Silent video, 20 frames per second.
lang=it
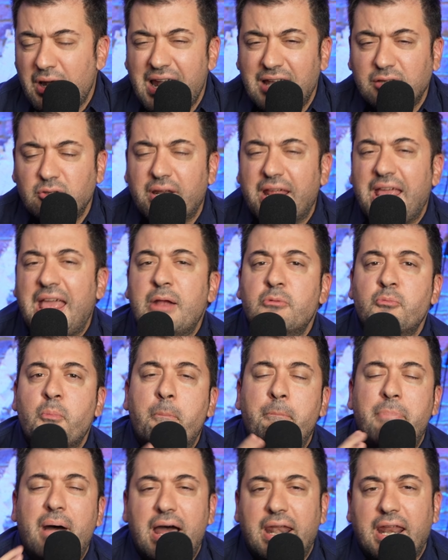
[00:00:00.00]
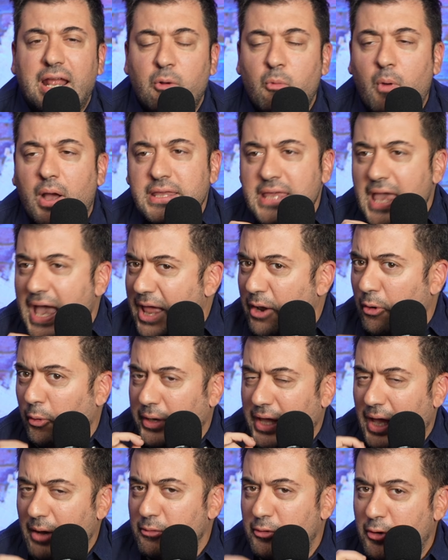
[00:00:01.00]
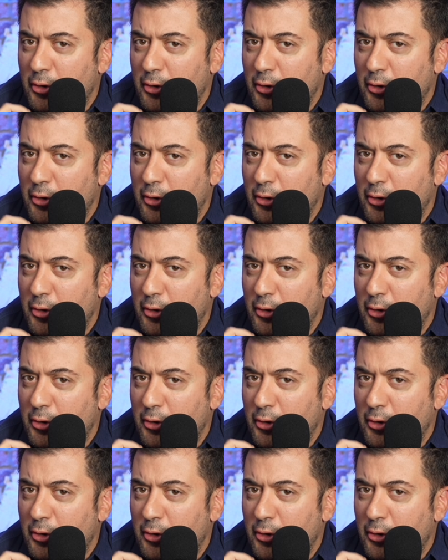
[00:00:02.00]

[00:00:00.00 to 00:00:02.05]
l'allenatore è un paraguayano che ha un